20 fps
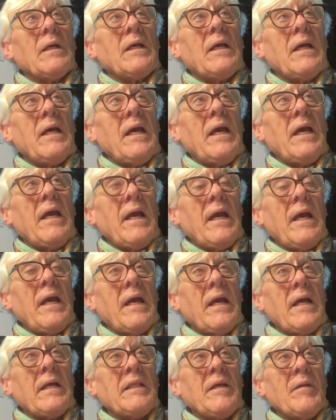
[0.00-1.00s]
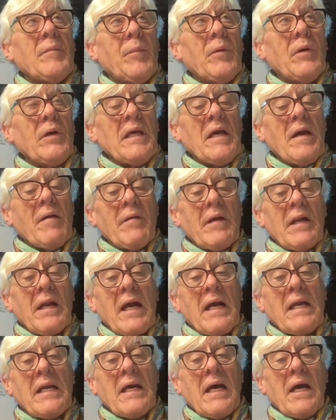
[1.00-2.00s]
que después de haber
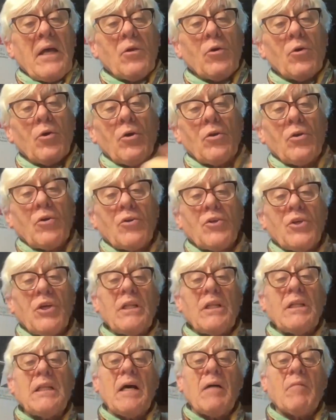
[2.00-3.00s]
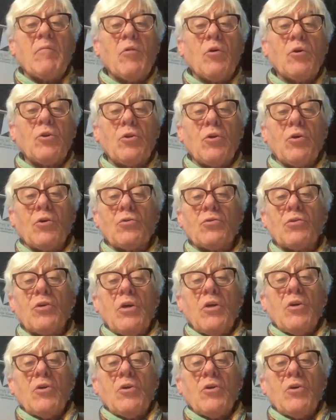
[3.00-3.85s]
ganado con 80 votos